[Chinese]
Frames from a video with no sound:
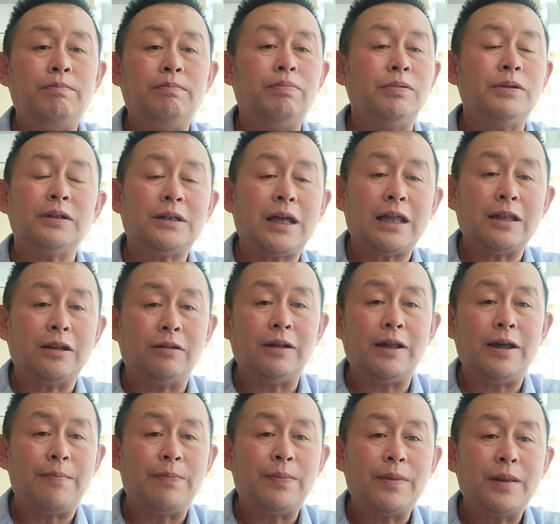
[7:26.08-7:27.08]
不能太劳
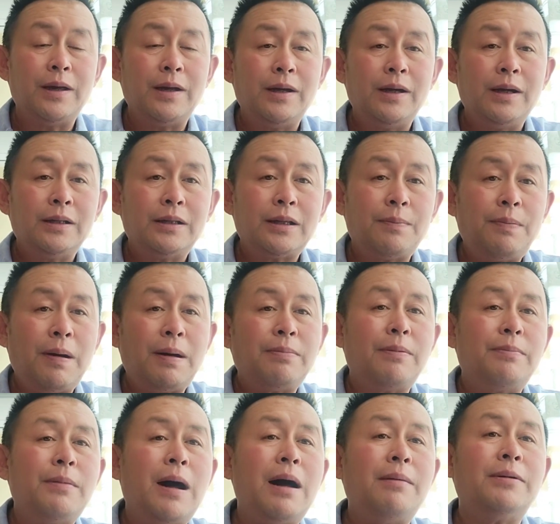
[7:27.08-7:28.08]
累，她爸
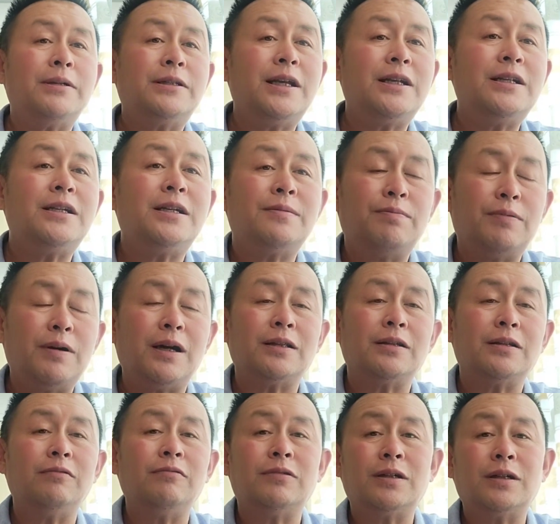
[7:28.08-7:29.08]
爸妈妈坚持不让
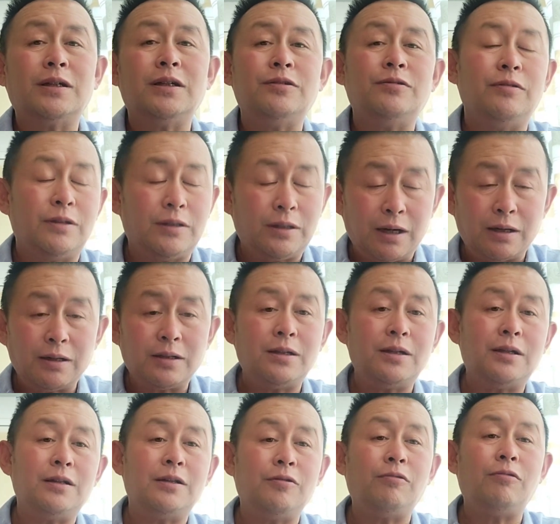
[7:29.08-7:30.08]
她录制歌曲。当
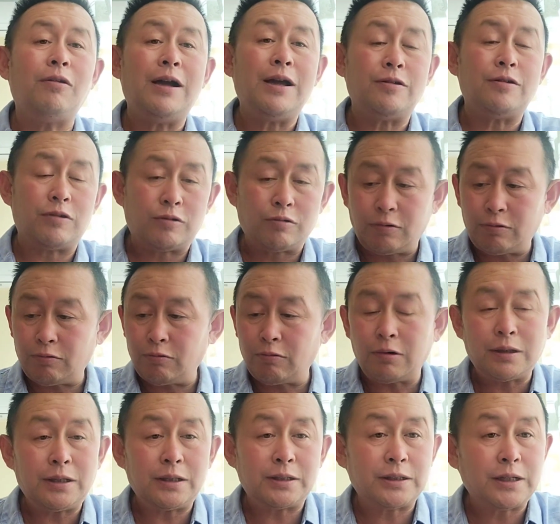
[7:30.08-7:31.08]
时刘欢也说说如
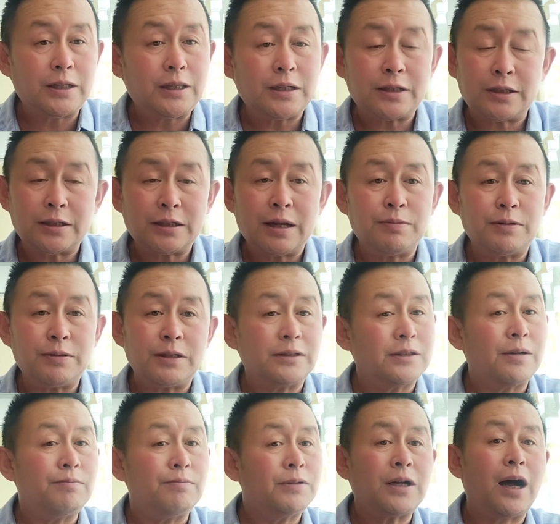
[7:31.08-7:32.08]
果你身体实在不行，
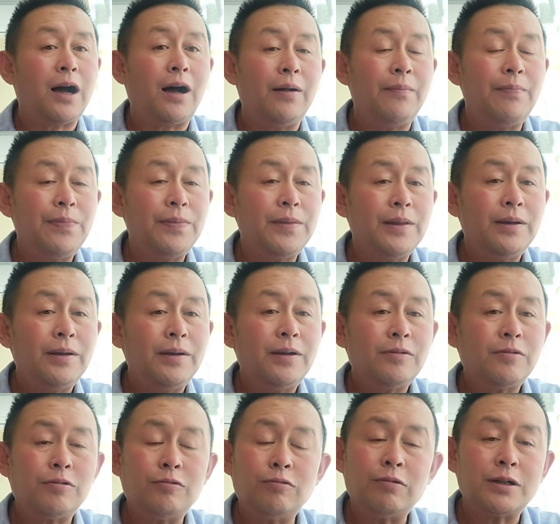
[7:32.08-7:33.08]
咱不唱。
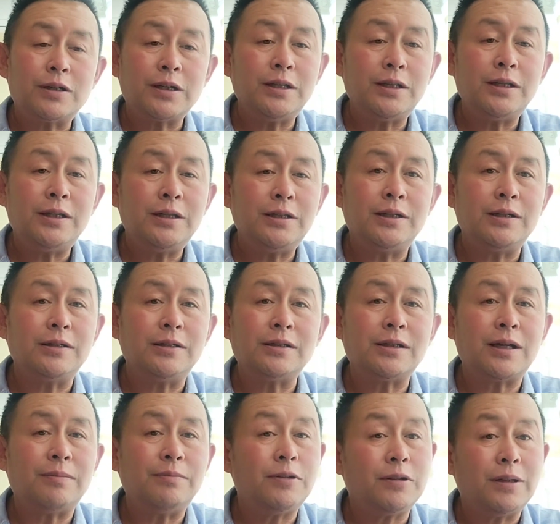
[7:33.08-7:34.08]
说如果身体行，
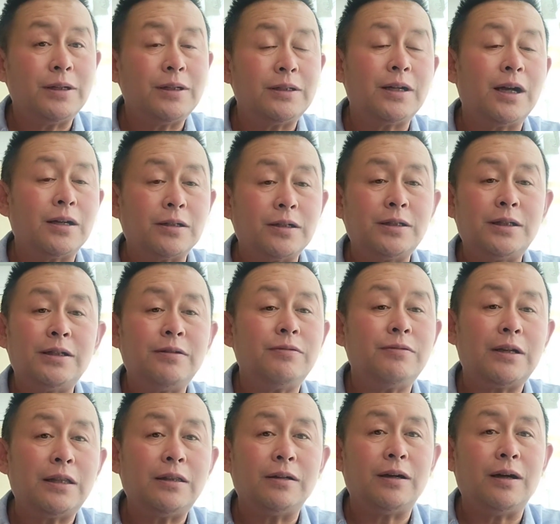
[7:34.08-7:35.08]
咱们就可以唱，这机会
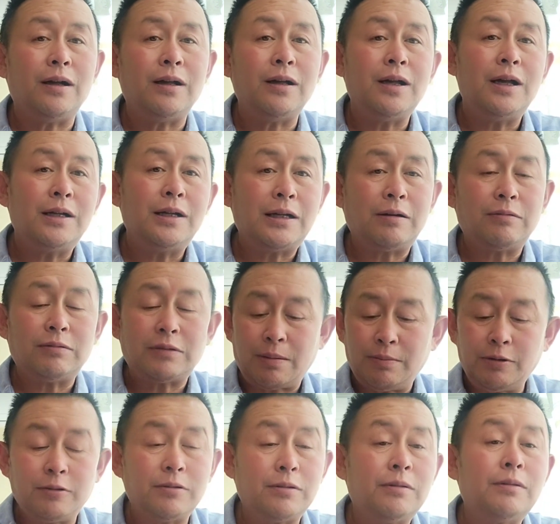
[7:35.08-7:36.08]
难得。然后他
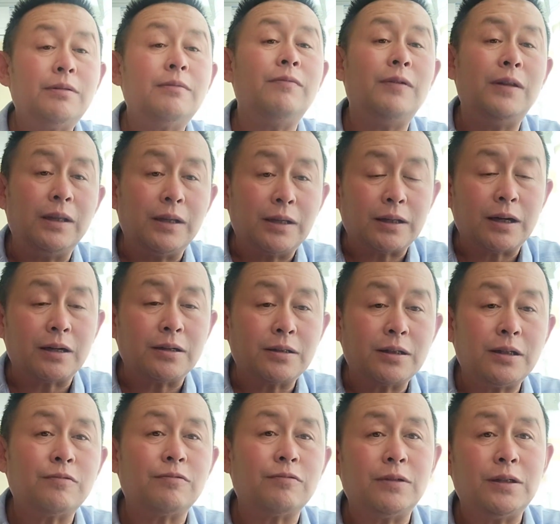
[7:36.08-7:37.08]
们就问了当
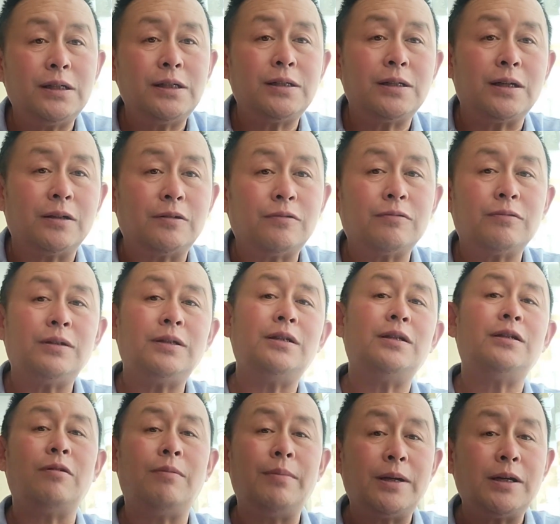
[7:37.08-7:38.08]
时的主治医生，主治
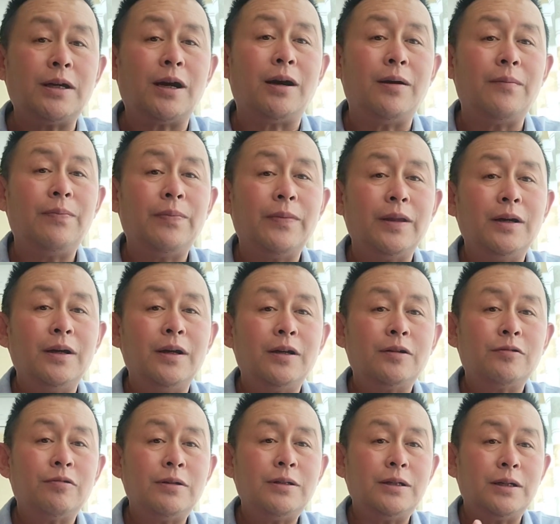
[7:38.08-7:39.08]
医生说没事儿，
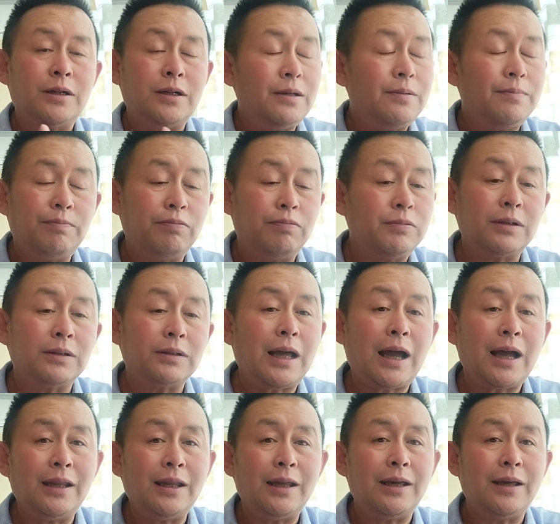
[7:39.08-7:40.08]
说你可以不用
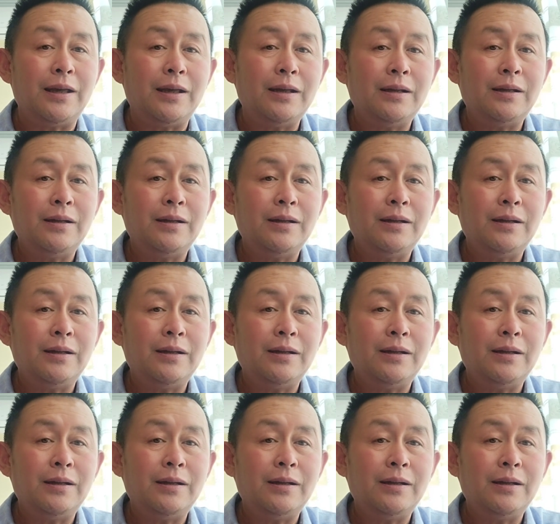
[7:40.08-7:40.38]
太累，